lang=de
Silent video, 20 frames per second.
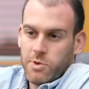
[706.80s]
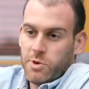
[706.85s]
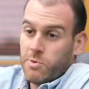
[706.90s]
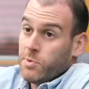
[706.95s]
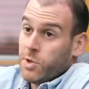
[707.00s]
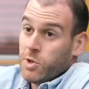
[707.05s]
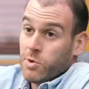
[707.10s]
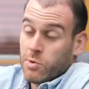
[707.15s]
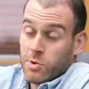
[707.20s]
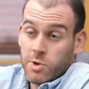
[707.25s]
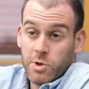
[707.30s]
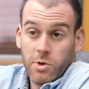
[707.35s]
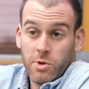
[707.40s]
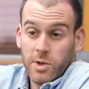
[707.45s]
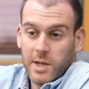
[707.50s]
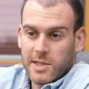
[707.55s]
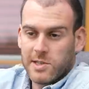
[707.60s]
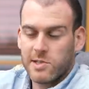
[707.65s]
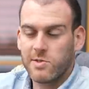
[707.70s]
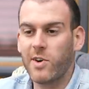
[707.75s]
nur eine Minute
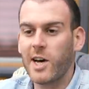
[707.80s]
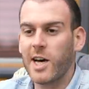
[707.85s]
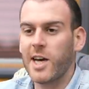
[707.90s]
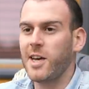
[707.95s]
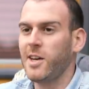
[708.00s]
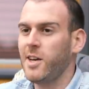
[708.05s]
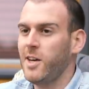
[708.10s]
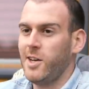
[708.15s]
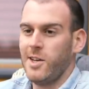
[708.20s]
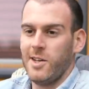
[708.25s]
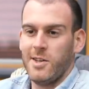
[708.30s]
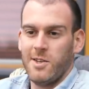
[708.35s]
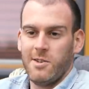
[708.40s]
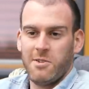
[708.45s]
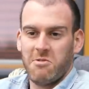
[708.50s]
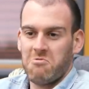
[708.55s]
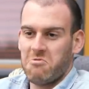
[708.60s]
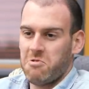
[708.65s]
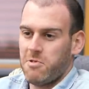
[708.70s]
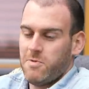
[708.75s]
oder zwei.
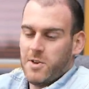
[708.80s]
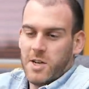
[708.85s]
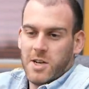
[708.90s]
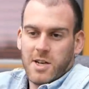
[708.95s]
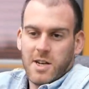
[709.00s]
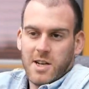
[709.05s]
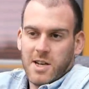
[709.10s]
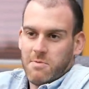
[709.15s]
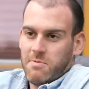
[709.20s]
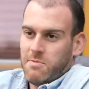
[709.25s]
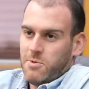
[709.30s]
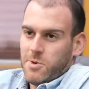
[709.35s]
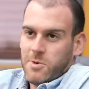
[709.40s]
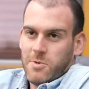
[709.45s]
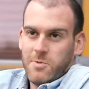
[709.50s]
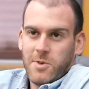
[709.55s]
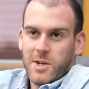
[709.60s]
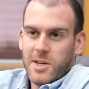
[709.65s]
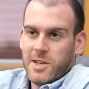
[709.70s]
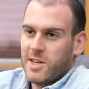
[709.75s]
Und wenn dann, dann
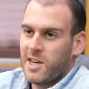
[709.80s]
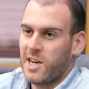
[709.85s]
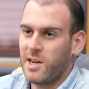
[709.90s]
irgendwann